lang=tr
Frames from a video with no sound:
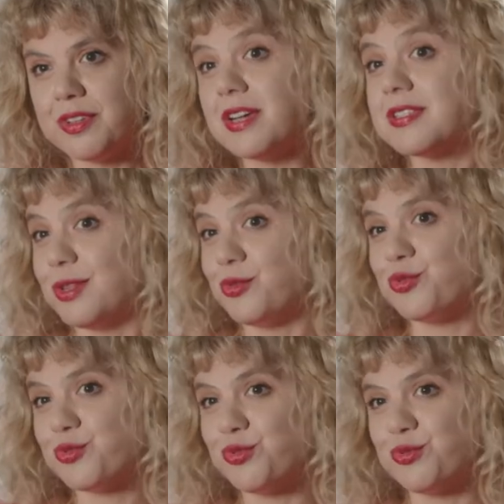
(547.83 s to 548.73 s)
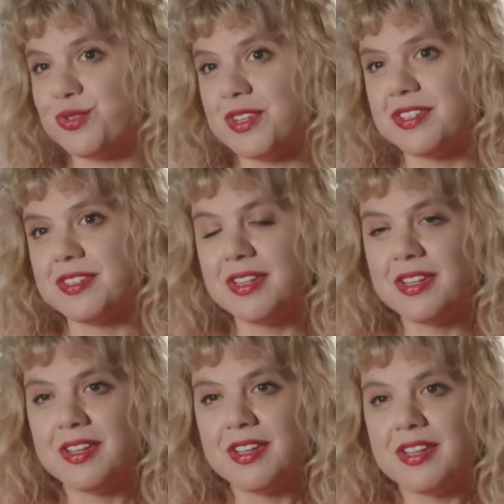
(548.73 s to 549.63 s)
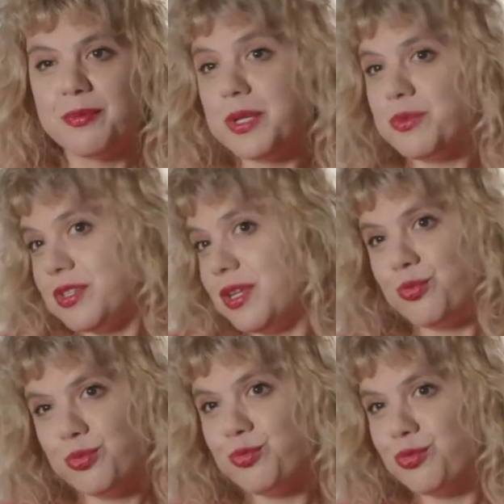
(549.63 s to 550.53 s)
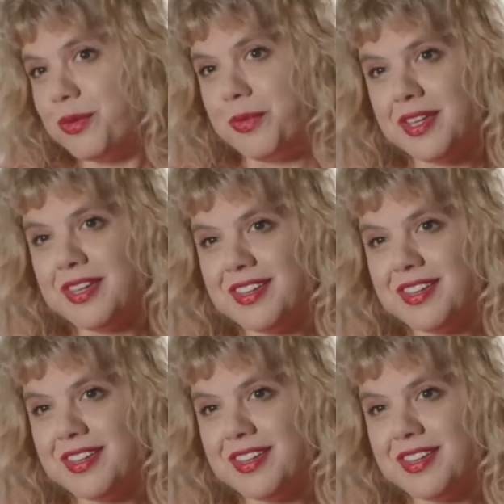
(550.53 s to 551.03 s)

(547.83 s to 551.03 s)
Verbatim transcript: Dans ediyor suyun üzerinde. Benim için Ebru bu demek.